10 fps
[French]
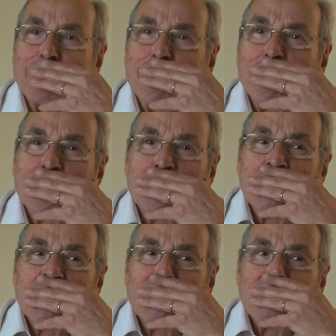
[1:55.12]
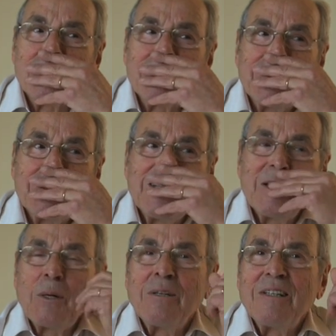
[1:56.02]
Ah, c'est parce qu'il est le plus choyé,
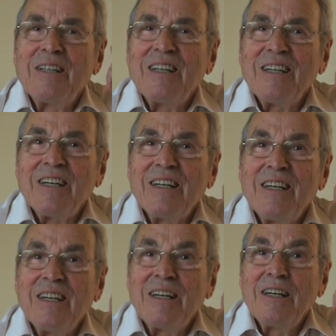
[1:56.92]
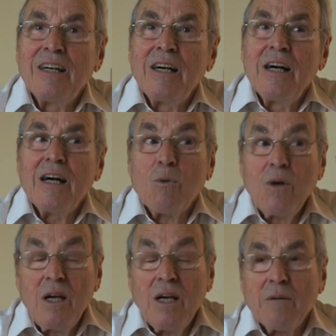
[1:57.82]
parce que le plus attendu. Les trois oh,
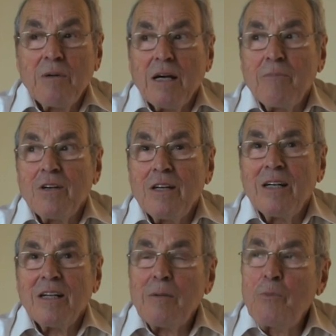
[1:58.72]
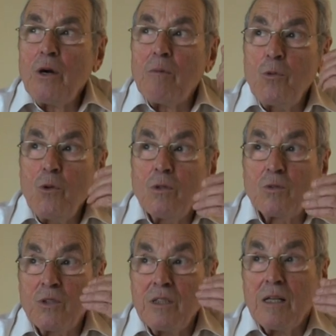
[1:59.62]
filles n'étaient ben, pas un peu jalouses. Et puis en plus, je
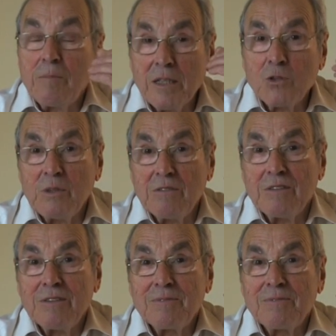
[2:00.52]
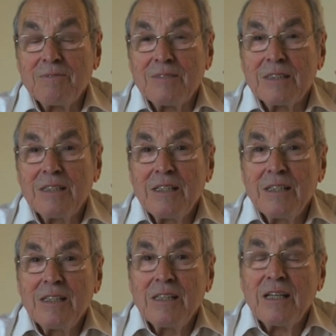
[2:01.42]
vous dis, la mère juive. Ah ah,